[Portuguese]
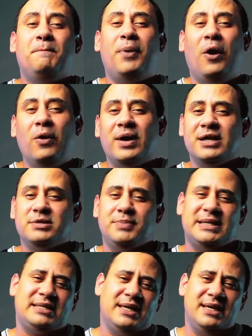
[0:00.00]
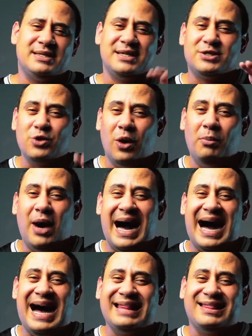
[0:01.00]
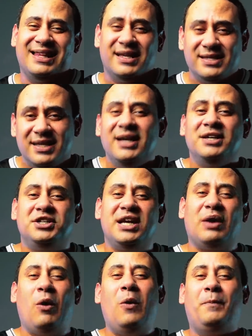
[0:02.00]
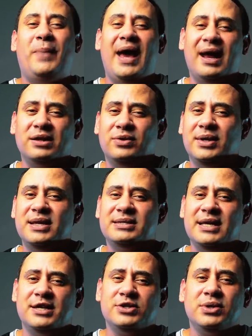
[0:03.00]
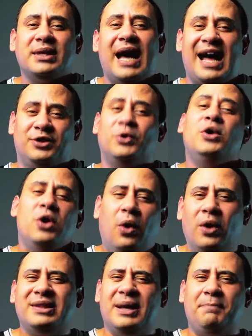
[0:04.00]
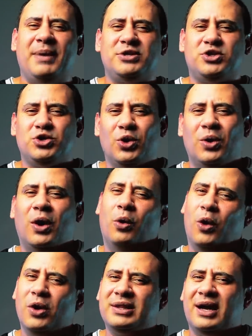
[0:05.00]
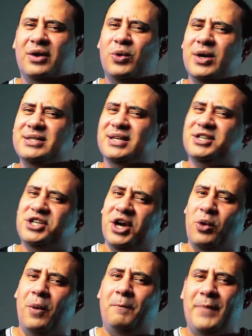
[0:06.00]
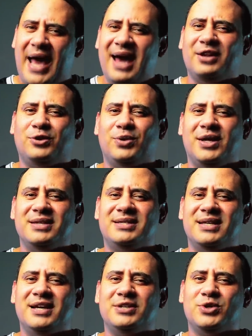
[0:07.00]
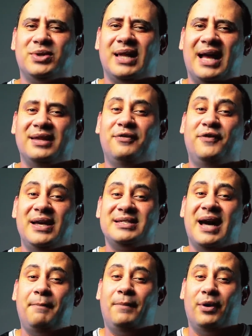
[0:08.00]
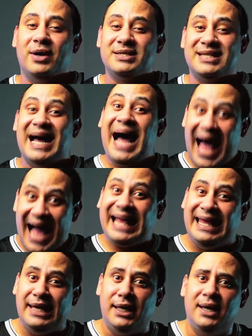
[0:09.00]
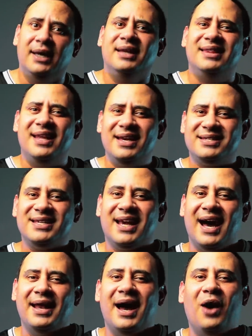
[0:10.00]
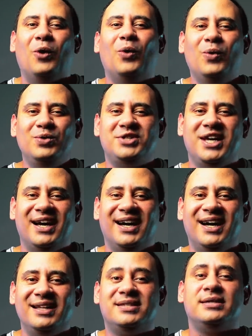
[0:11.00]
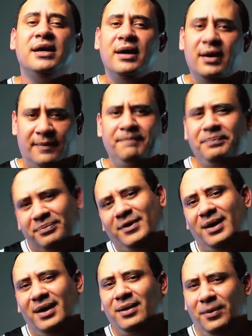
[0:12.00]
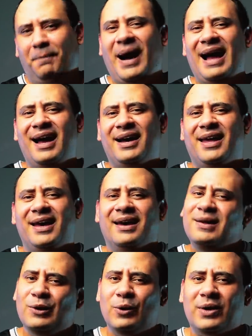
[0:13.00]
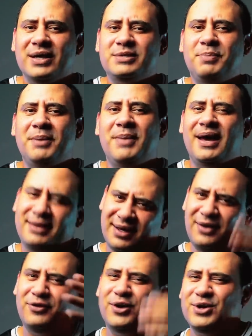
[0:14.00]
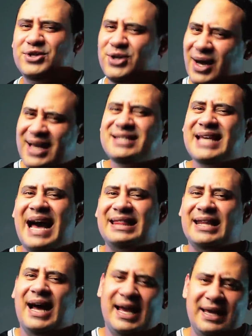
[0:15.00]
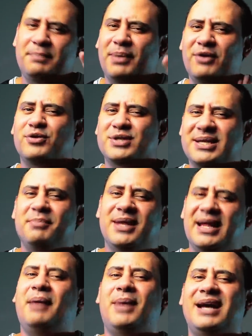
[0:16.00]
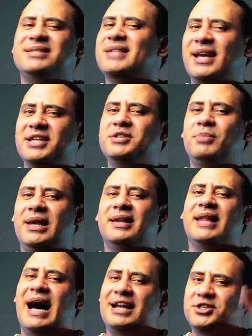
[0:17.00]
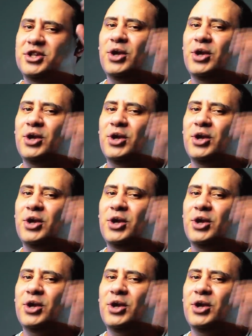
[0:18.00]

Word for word: Poucas pesquisas, como a Atlas, chegou perto desse resultado. Outra pessoa, outra coisa que chegou perto desse resultado e fez a aposta aqui, nesse canal, um dia antes, o pai aqui, Lucas Pimenta, eu vou só resgatar aí para você me dar mais credibilidade.